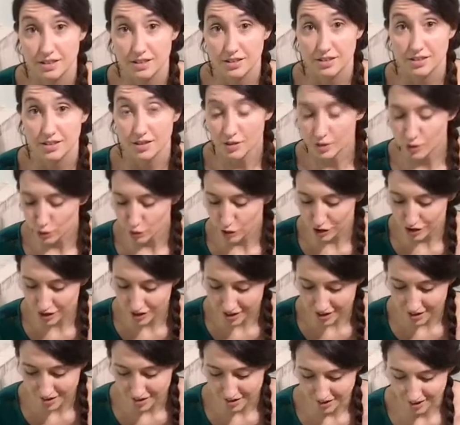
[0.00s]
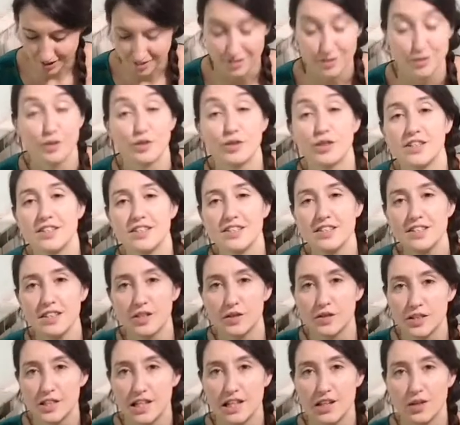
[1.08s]
Ciao a tutti, eh, sono Cristina,
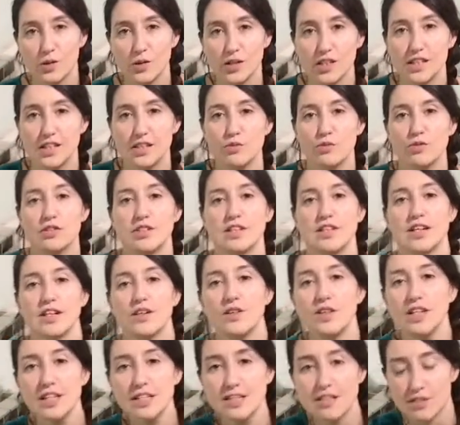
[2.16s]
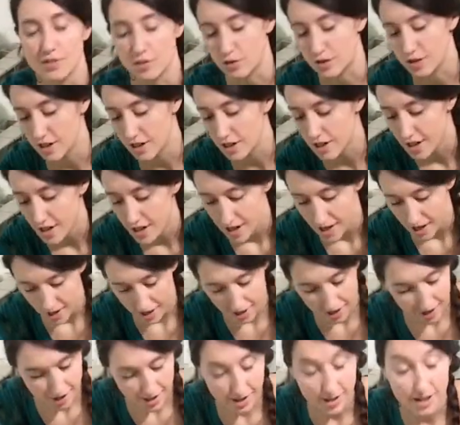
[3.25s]
una delle guide di Musei a Colazione
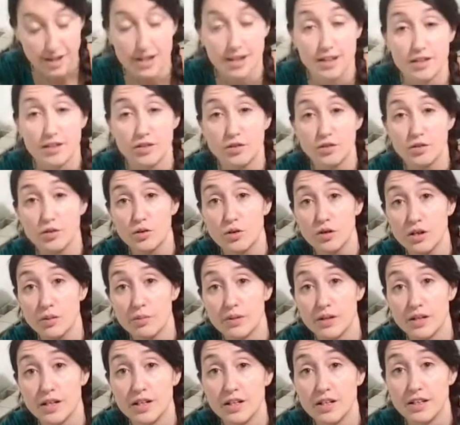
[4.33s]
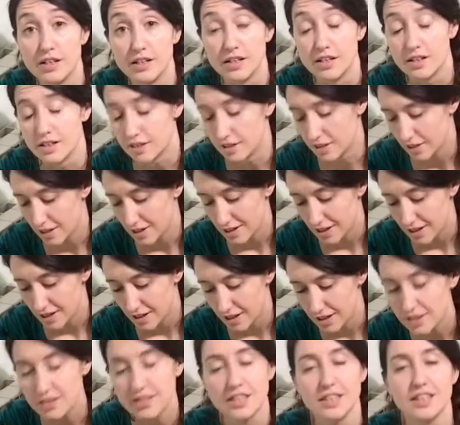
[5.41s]
e sono qui per
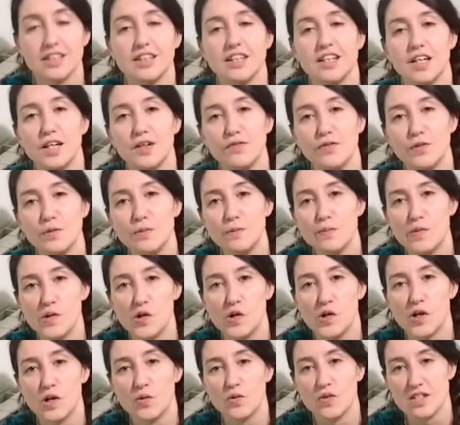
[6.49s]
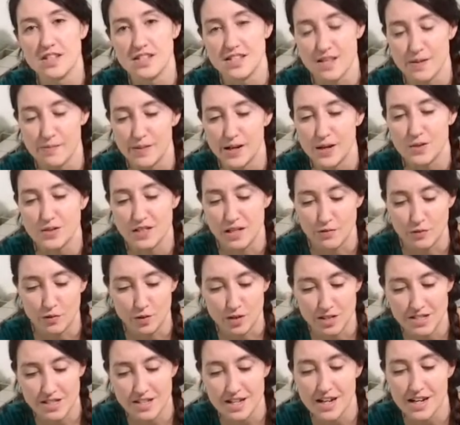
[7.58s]
intrattenervi un po' in questa pausa
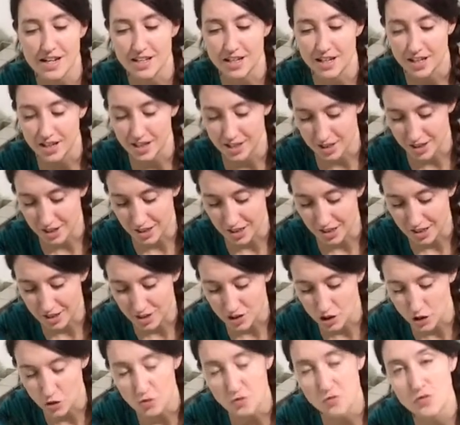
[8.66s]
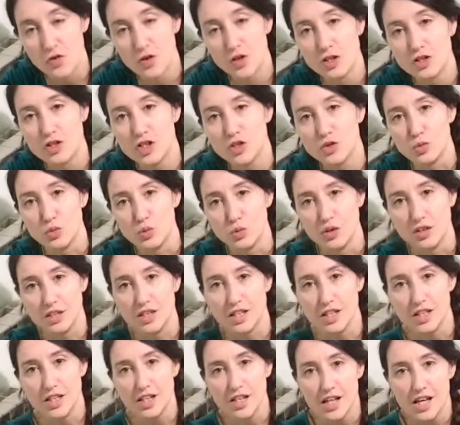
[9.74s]
forzata che ci coinvolge
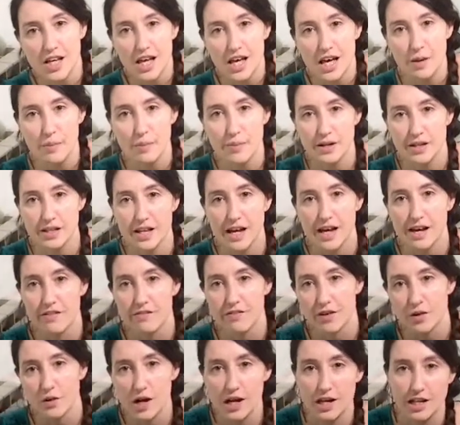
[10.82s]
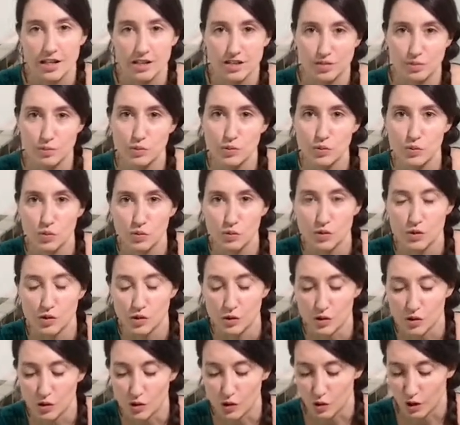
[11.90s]
tutti e per darvi qualche
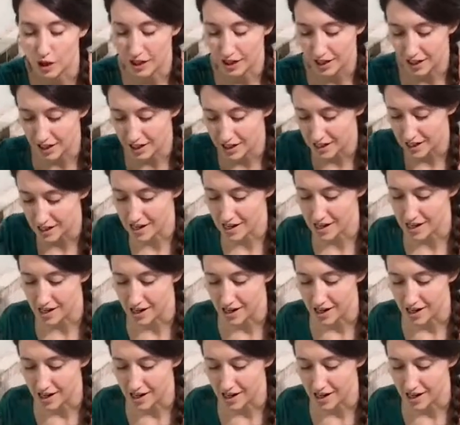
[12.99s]
spunto, qualche idea